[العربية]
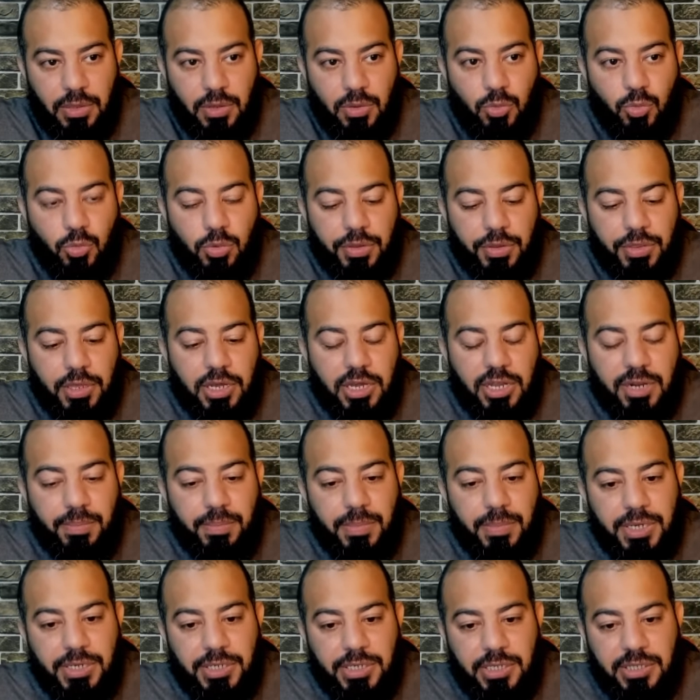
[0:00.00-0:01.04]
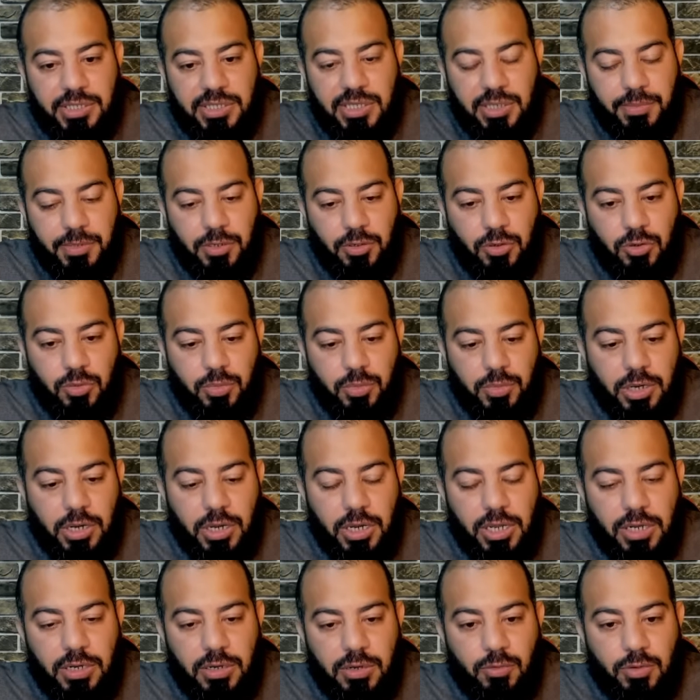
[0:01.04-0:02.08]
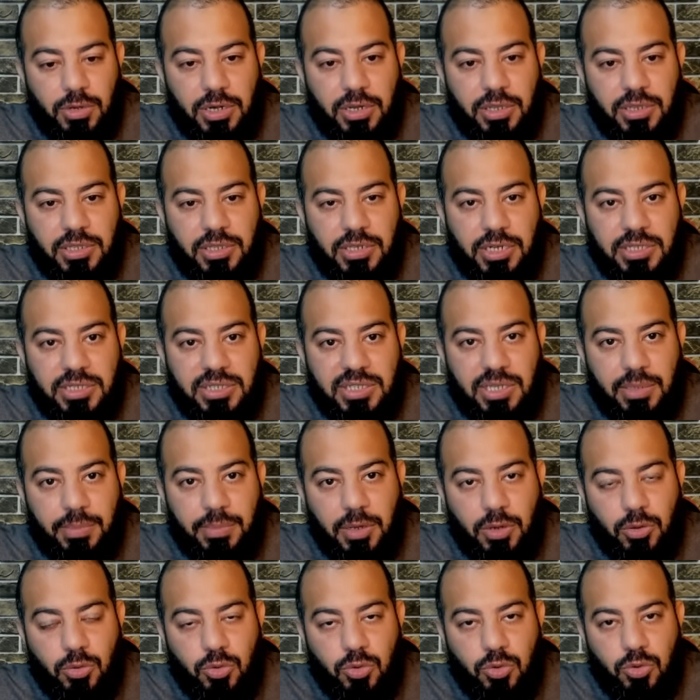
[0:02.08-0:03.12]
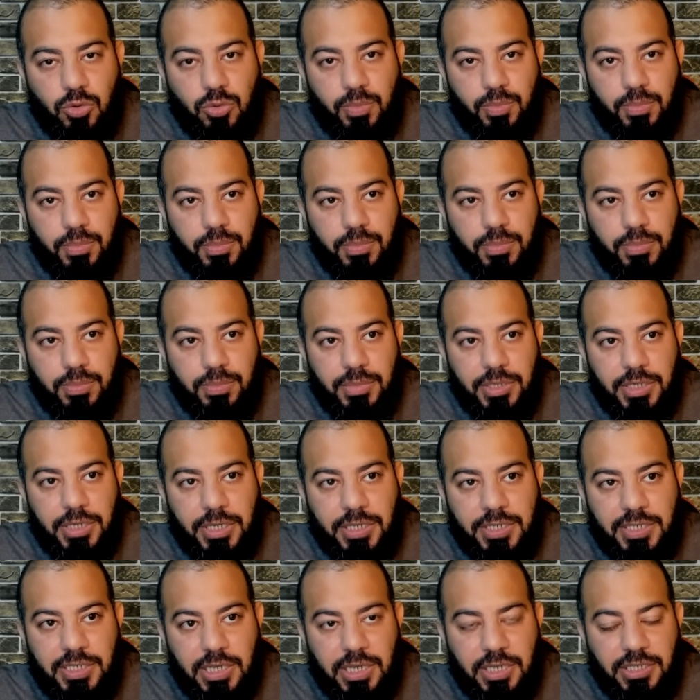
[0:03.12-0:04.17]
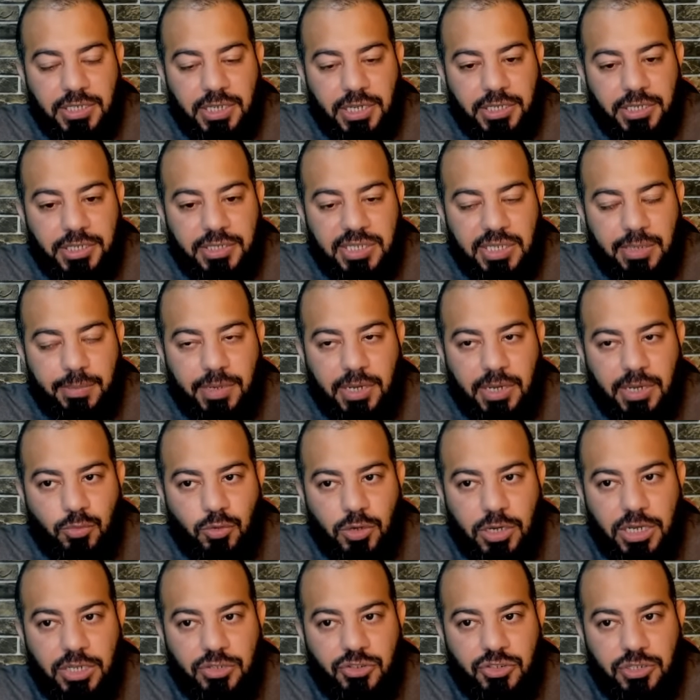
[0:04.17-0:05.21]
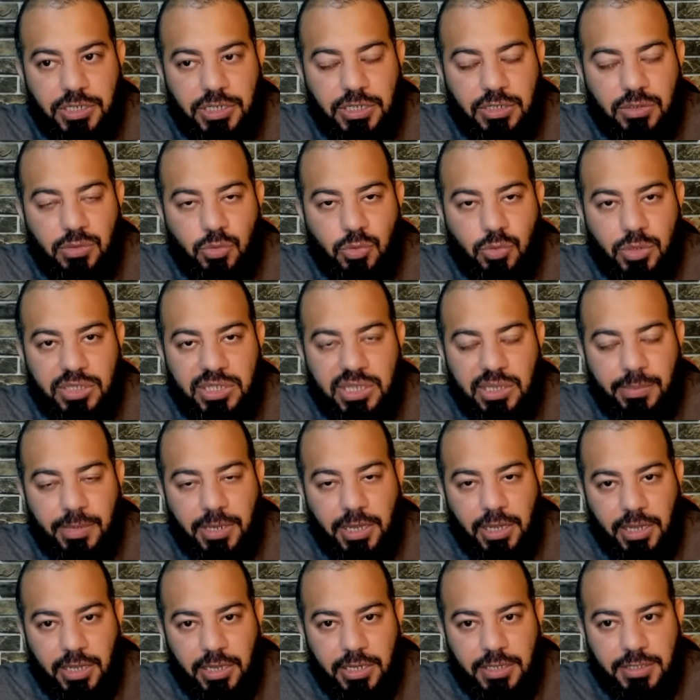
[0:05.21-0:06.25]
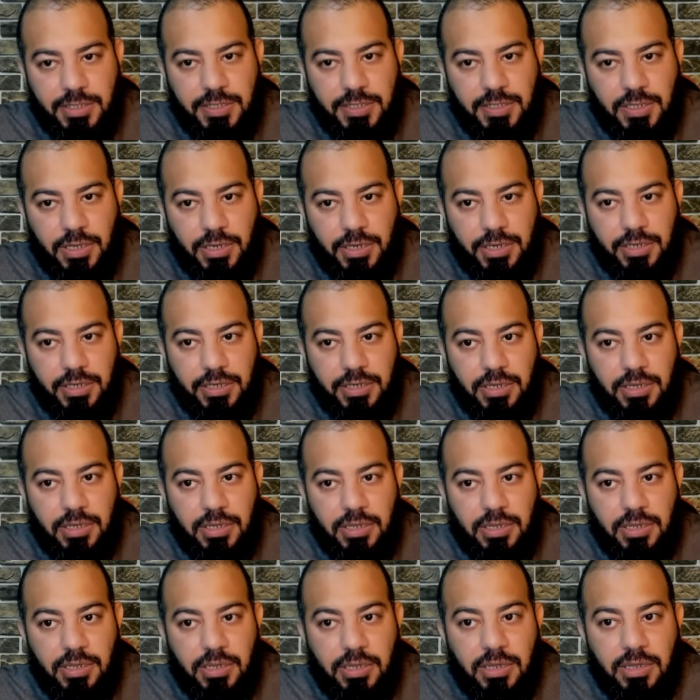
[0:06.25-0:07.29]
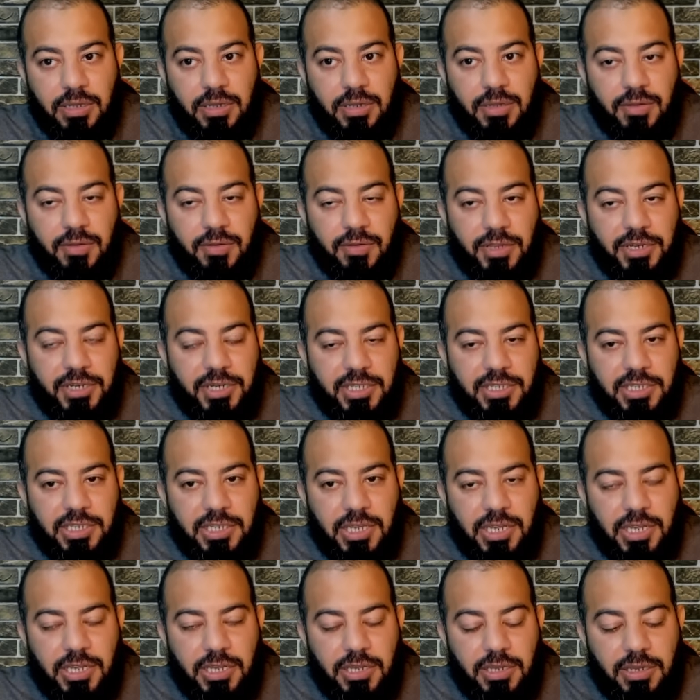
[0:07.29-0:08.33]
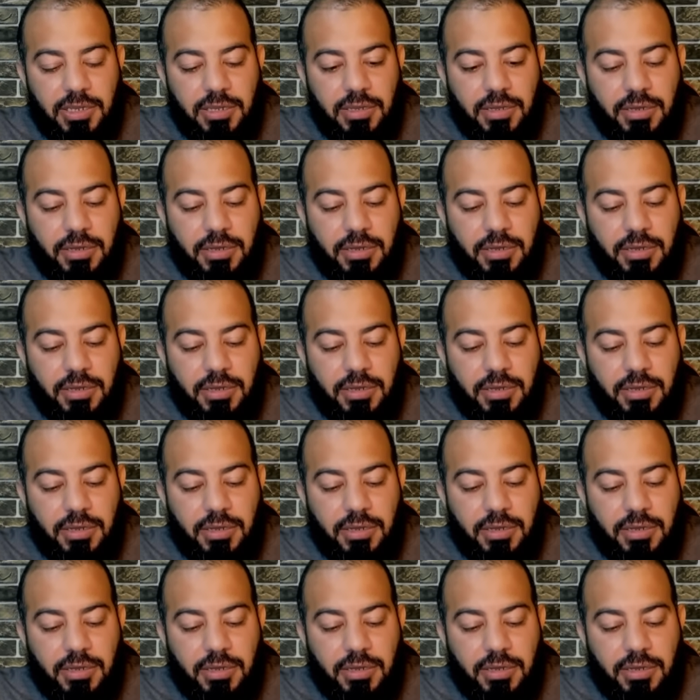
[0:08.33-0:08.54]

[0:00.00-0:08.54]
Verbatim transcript: وذكر من يتبعهم قال والذين اتبعوهم بإحسان يعني اتبع مهاجرين واتبع أنصار النتيجة إيه؟